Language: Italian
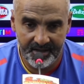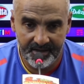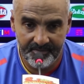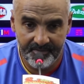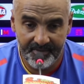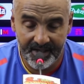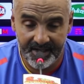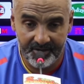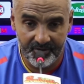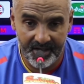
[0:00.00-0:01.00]
eh,
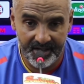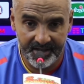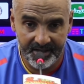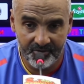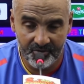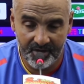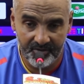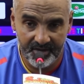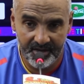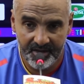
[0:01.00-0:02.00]
magari una ricaduta,
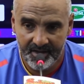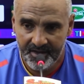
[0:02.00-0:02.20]
quindi